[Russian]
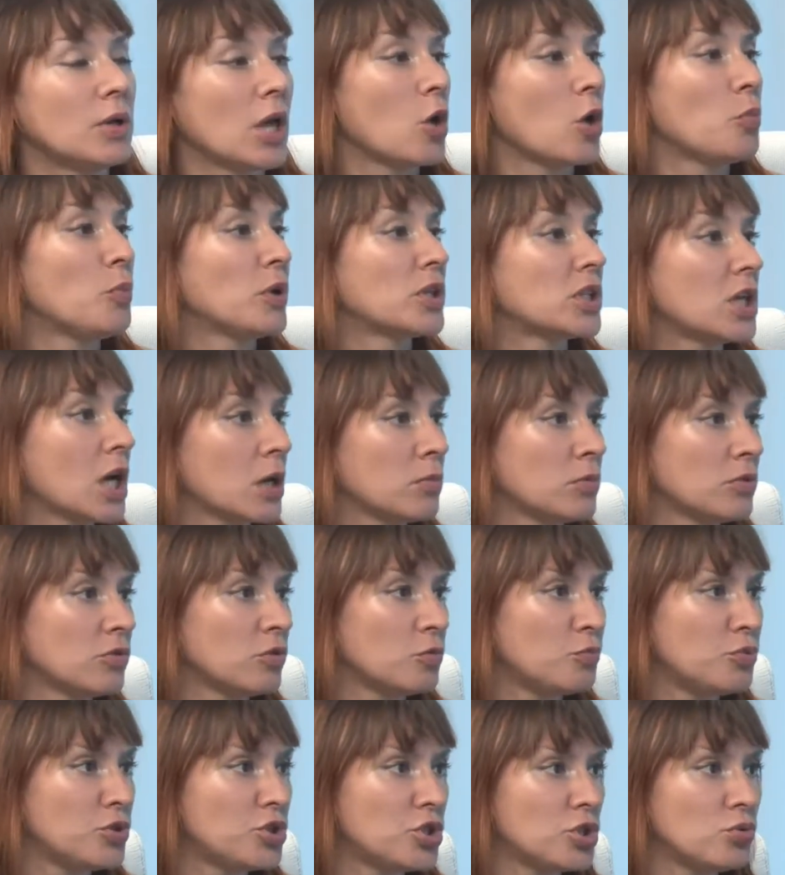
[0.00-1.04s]
Я ее
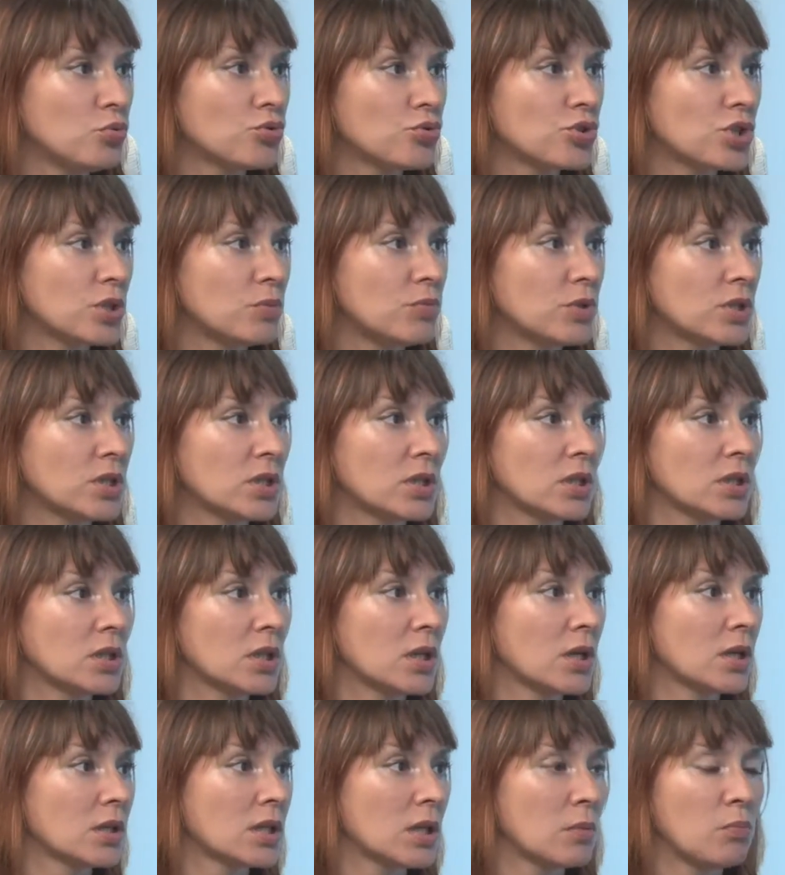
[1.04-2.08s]
подкармливала печенюшками где-то
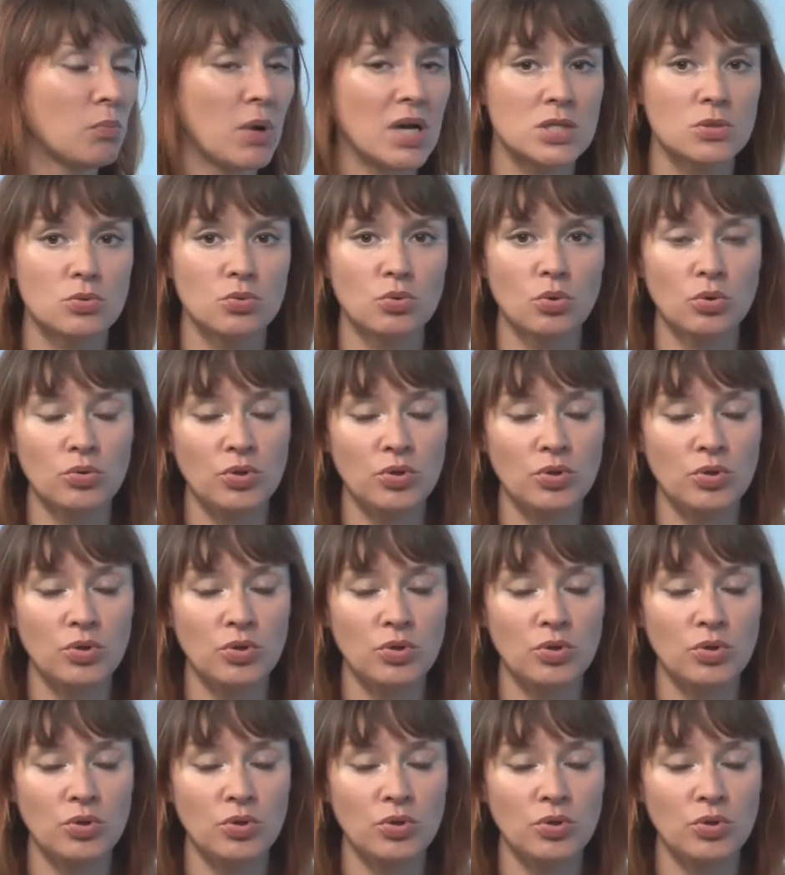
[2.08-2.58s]
на там, базе